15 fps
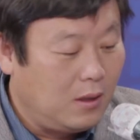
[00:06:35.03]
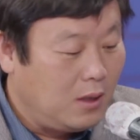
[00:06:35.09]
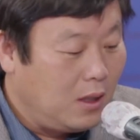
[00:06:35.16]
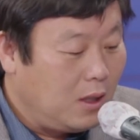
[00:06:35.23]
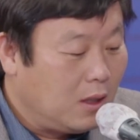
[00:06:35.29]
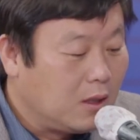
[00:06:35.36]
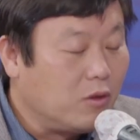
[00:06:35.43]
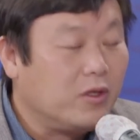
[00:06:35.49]

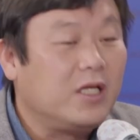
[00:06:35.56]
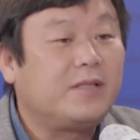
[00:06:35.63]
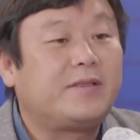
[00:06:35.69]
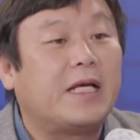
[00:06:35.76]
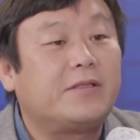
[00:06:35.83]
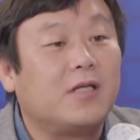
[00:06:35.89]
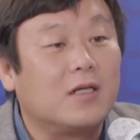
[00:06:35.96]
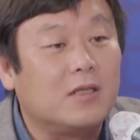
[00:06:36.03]
그리고
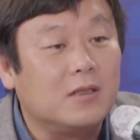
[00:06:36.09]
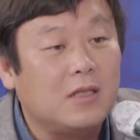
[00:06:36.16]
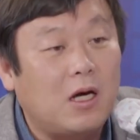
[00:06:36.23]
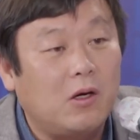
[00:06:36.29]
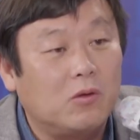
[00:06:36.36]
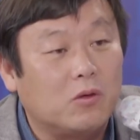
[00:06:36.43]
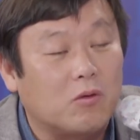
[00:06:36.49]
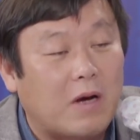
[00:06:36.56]
리세션
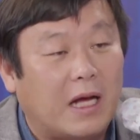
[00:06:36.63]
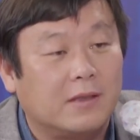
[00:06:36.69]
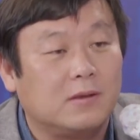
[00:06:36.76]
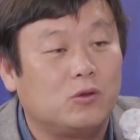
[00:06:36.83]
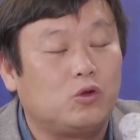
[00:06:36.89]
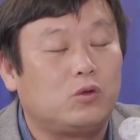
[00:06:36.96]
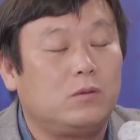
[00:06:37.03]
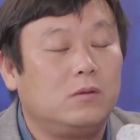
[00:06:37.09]
끝나고도 간
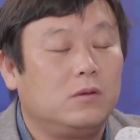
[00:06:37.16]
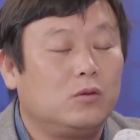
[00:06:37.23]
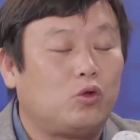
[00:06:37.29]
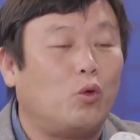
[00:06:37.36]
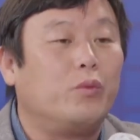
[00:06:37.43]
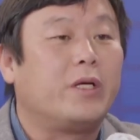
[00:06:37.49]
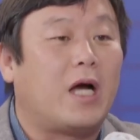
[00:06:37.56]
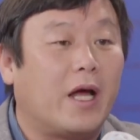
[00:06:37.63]

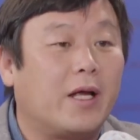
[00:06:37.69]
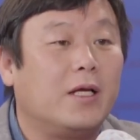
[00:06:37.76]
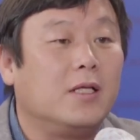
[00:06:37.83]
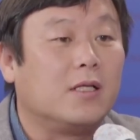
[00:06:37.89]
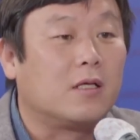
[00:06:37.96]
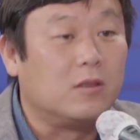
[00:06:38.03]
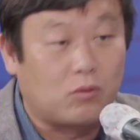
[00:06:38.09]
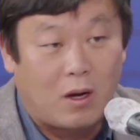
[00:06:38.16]
조문이
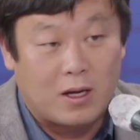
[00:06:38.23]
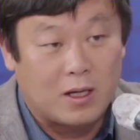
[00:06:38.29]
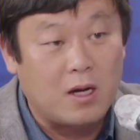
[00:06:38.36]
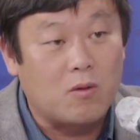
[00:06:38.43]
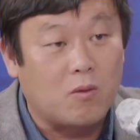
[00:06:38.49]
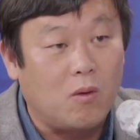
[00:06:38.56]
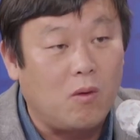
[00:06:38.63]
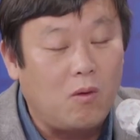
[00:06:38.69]
가능했는데 그것도 안
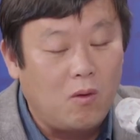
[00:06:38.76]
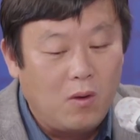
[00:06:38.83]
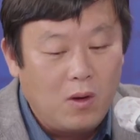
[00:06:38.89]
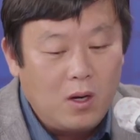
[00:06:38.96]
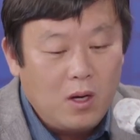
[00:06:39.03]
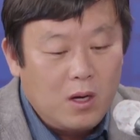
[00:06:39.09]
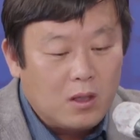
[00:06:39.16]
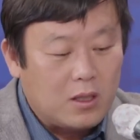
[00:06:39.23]
갔고.
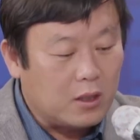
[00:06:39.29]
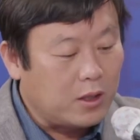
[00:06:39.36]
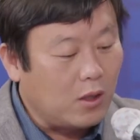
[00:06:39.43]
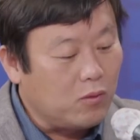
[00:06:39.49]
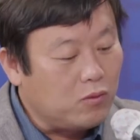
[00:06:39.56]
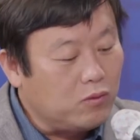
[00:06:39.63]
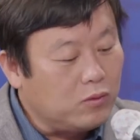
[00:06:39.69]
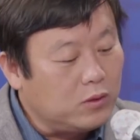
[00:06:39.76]
네. 그러니까
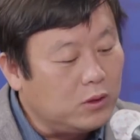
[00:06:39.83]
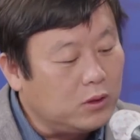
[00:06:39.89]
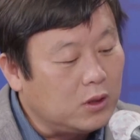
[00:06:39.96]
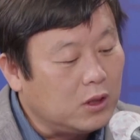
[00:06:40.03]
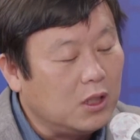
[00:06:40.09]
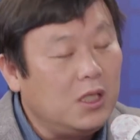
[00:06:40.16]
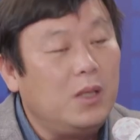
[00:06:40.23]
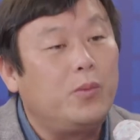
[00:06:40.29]
결국은
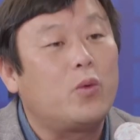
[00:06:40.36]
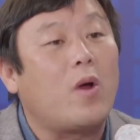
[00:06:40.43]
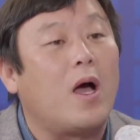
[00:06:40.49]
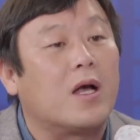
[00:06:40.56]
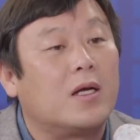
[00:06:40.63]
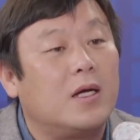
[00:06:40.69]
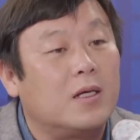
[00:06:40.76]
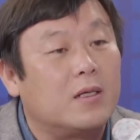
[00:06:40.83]
일부러
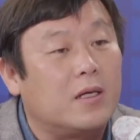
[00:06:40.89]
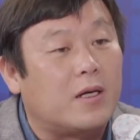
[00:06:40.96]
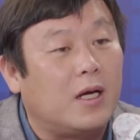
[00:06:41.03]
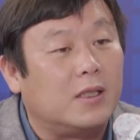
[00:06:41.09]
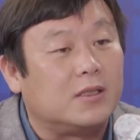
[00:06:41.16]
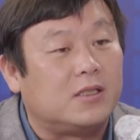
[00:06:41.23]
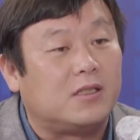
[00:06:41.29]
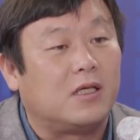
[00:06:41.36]
안
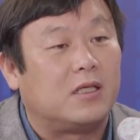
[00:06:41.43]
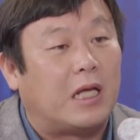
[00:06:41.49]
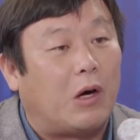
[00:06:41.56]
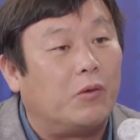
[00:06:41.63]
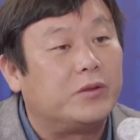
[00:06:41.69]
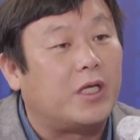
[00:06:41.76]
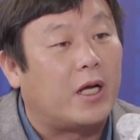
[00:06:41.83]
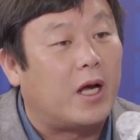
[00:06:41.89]
간거라는 지적이
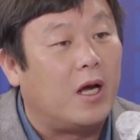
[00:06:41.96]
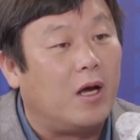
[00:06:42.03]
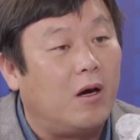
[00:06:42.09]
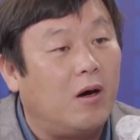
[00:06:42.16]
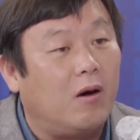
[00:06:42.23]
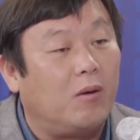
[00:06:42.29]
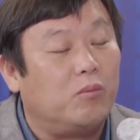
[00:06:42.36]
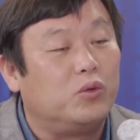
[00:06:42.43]

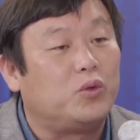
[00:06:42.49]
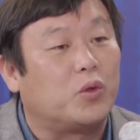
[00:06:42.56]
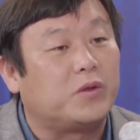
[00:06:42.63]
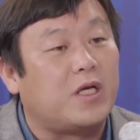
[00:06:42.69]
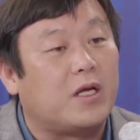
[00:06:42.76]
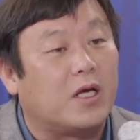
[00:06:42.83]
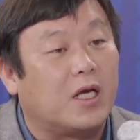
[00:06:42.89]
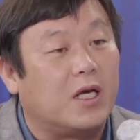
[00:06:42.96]
나오잖아요. 무속
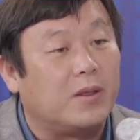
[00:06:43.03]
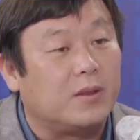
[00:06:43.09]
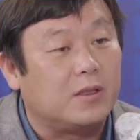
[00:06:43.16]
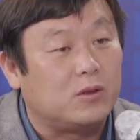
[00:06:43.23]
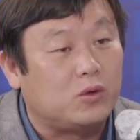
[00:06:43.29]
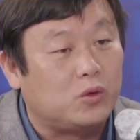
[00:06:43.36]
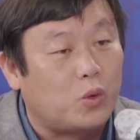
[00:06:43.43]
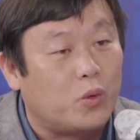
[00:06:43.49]
세력의
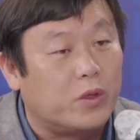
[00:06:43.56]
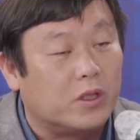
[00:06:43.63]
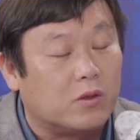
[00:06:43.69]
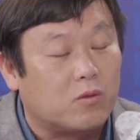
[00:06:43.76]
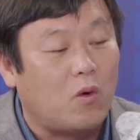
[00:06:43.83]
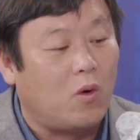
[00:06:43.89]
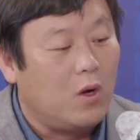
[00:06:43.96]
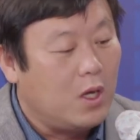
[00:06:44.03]
조언을
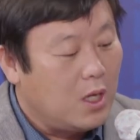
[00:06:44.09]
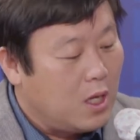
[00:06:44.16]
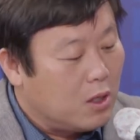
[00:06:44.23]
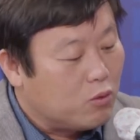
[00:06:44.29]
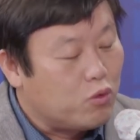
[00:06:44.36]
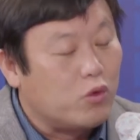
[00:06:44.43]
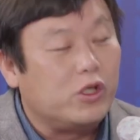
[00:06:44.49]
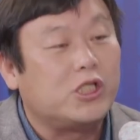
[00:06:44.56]
듣고 음.
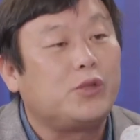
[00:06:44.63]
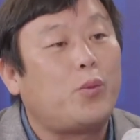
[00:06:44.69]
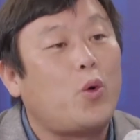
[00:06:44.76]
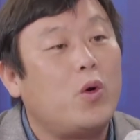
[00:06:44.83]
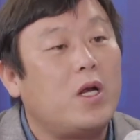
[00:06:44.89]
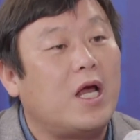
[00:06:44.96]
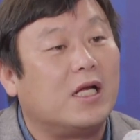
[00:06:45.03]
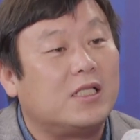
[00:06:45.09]
9월
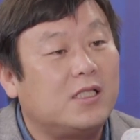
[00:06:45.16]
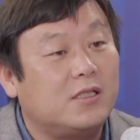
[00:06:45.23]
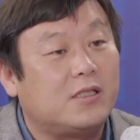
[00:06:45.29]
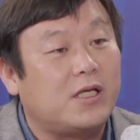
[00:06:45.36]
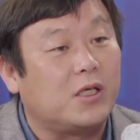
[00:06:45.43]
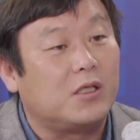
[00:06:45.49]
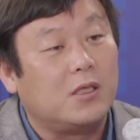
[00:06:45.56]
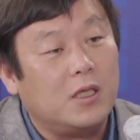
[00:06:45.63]
15일 날
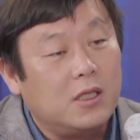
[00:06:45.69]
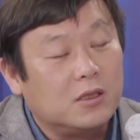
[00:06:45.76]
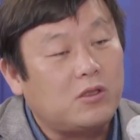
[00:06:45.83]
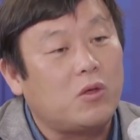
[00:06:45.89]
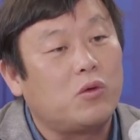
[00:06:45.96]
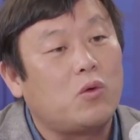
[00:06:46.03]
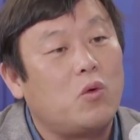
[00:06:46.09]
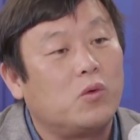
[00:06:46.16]
실제
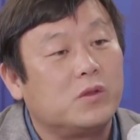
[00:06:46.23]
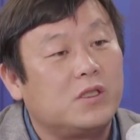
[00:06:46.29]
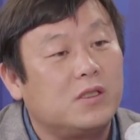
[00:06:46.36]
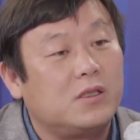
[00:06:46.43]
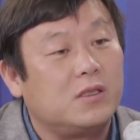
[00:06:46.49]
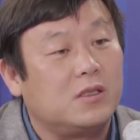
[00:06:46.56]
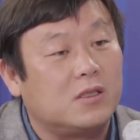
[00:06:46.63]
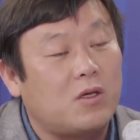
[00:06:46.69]
천공
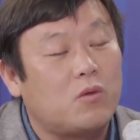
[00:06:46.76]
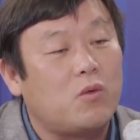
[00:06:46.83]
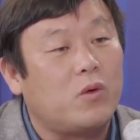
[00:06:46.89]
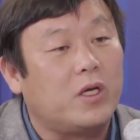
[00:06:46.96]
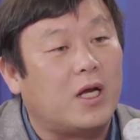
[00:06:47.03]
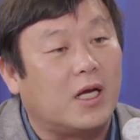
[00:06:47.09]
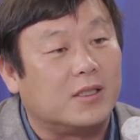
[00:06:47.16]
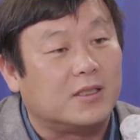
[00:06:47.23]
스승
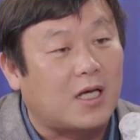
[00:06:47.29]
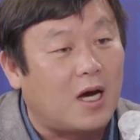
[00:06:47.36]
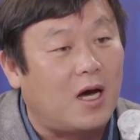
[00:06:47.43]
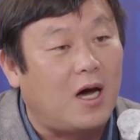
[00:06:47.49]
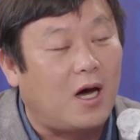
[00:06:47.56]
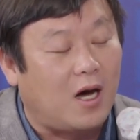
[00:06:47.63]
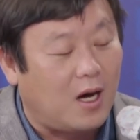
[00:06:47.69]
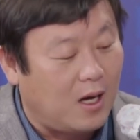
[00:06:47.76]
천공이라는 자가